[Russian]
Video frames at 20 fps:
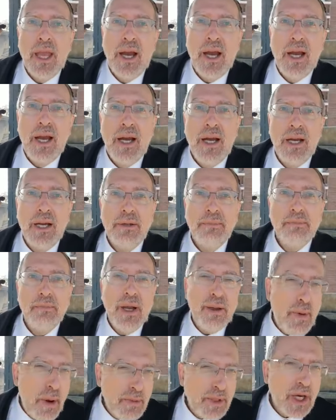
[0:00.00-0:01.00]
А,
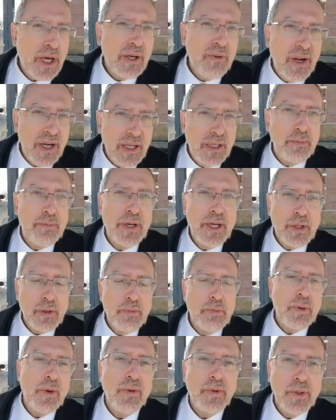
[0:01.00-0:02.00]
моя бабушка говорила по этому
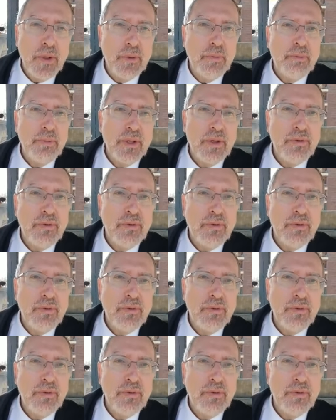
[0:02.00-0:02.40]
поводу,